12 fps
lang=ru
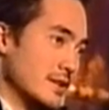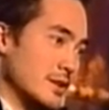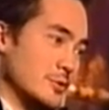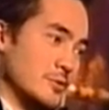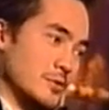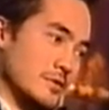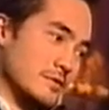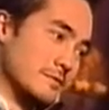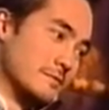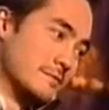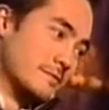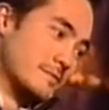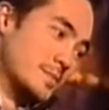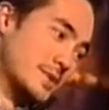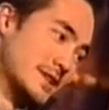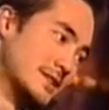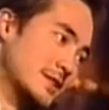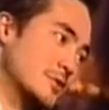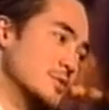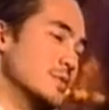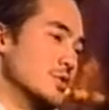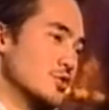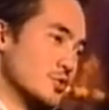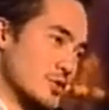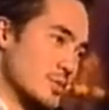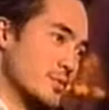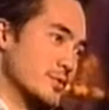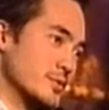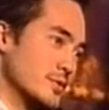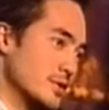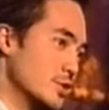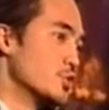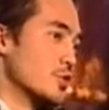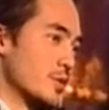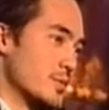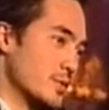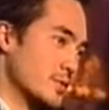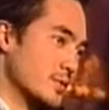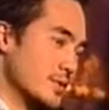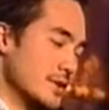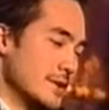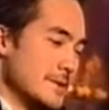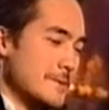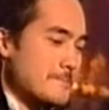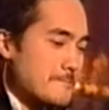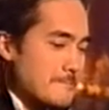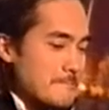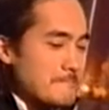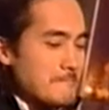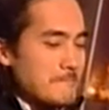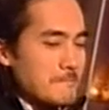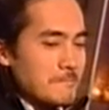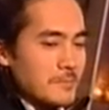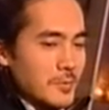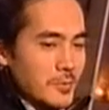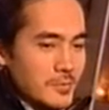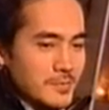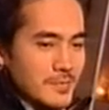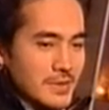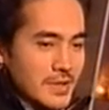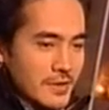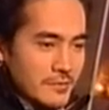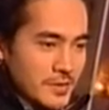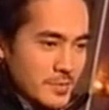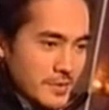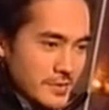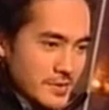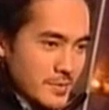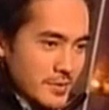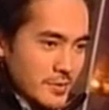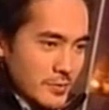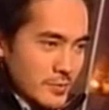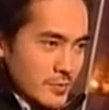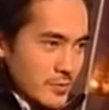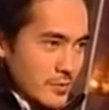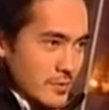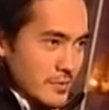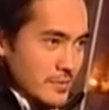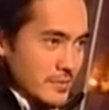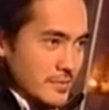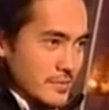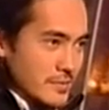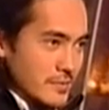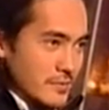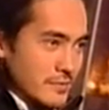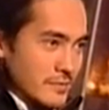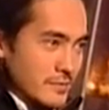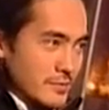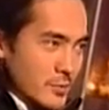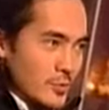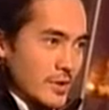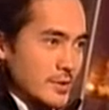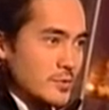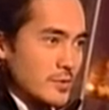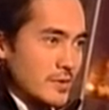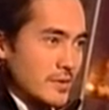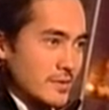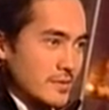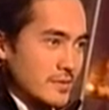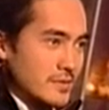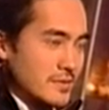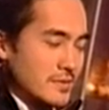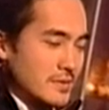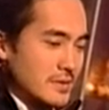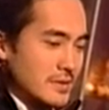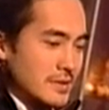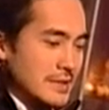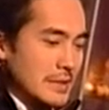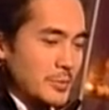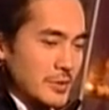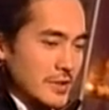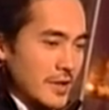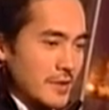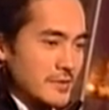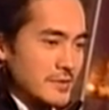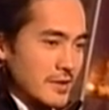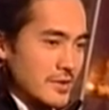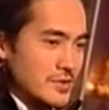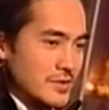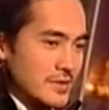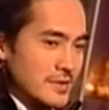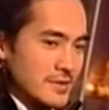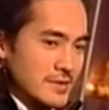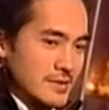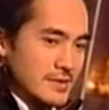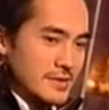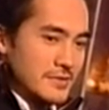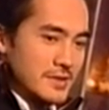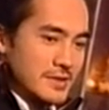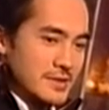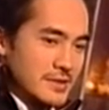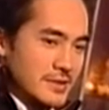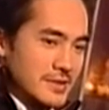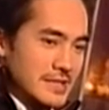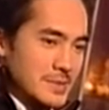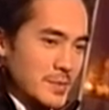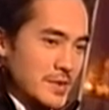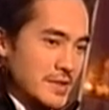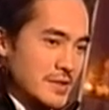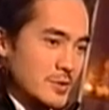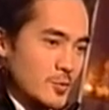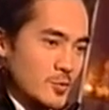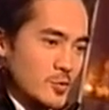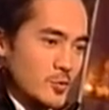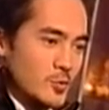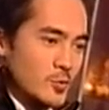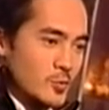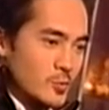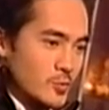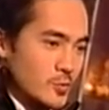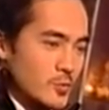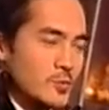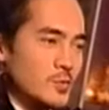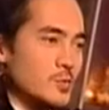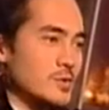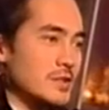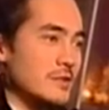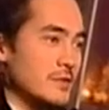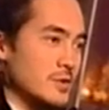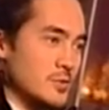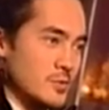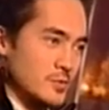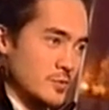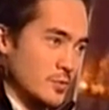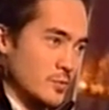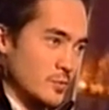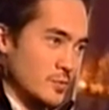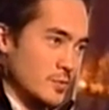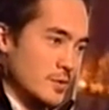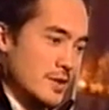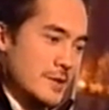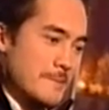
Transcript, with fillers: которая впредь дает мне еще работу и еще работу. Но ну, я выбрал себе такую роль, в роль актера. А, я пытаюсь, конечно, изо всех сил изменить ту структуру, ту, ту советскую структуру,